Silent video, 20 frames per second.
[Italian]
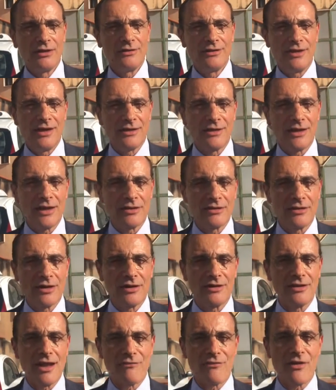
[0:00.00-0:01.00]
nel
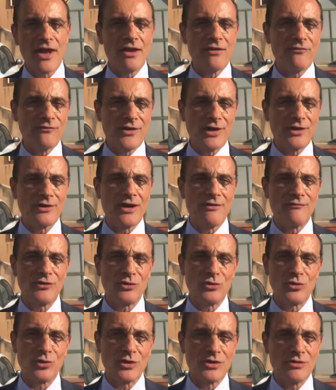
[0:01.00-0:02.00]
chiedere di andare a fare una
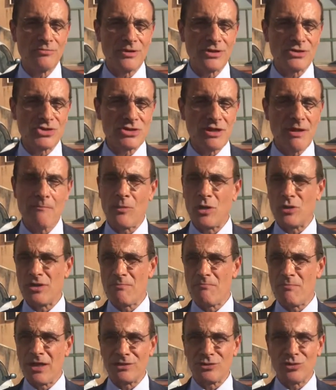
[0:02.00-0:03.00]
frittura di pesce a mo'
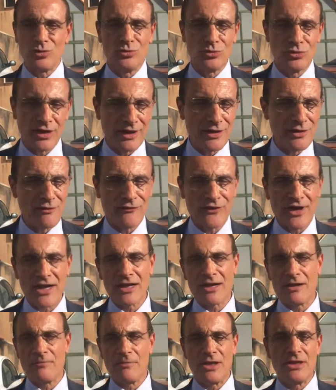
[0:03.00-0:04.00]
di battuta. Io
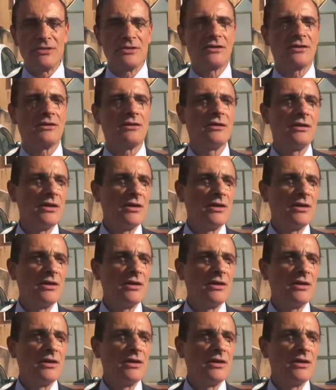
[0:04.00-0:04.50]
francamente